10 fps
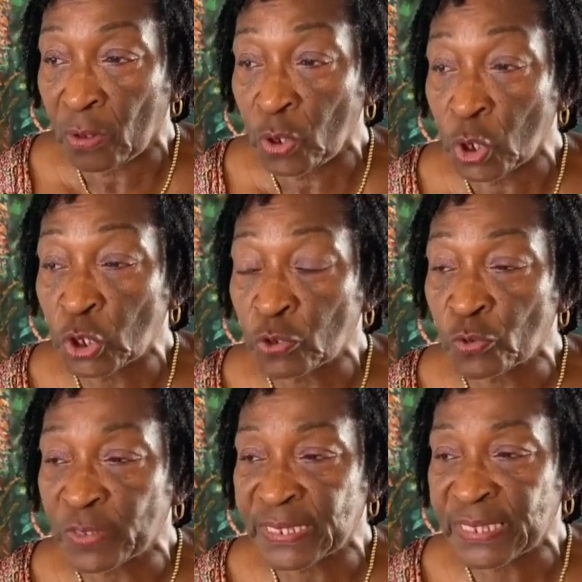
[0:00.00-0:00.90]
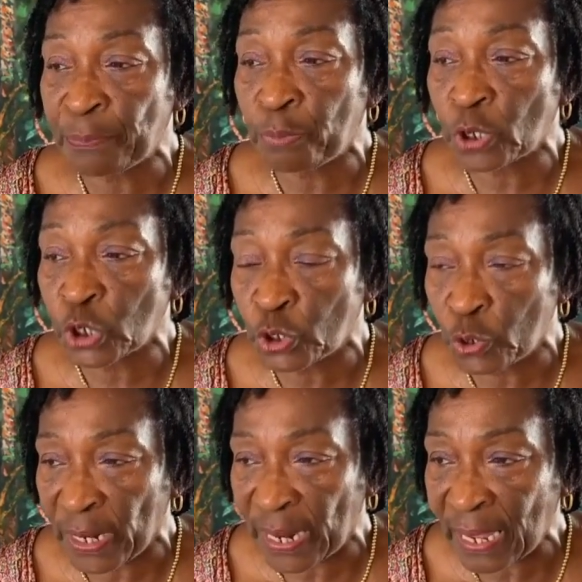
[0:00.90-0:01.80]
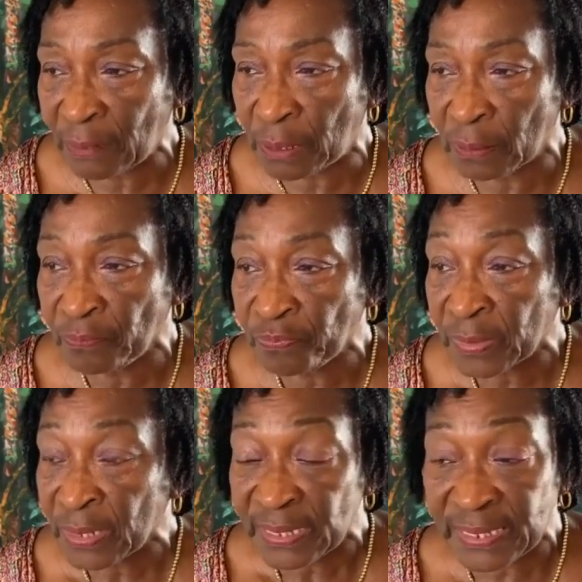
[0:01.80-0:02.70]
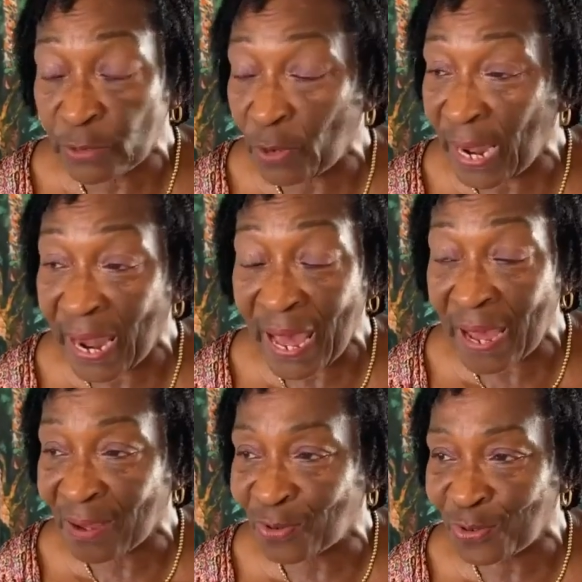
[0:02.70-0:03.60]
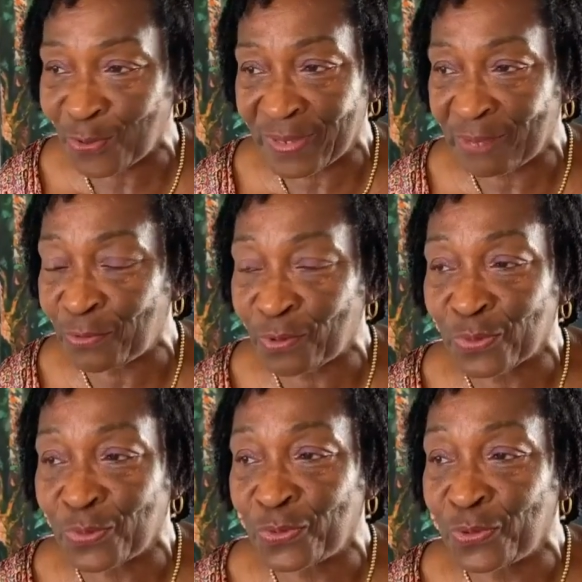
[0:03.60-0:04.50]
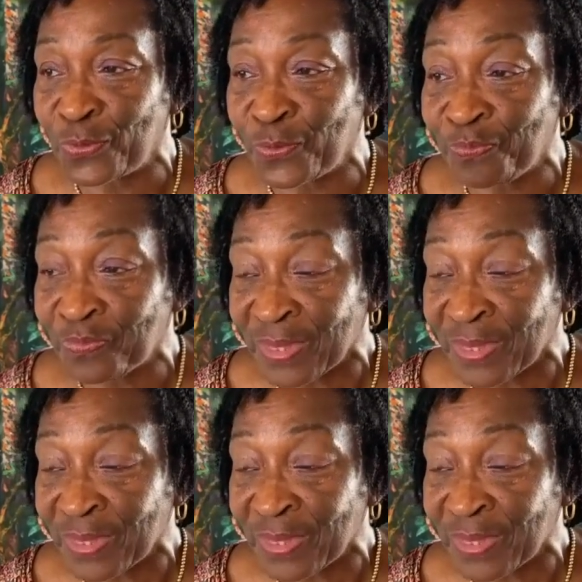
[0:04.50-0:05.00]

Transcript: Lorsqu'on s'approche de l'arbre, c'est de l'art que nous avons autour de nous.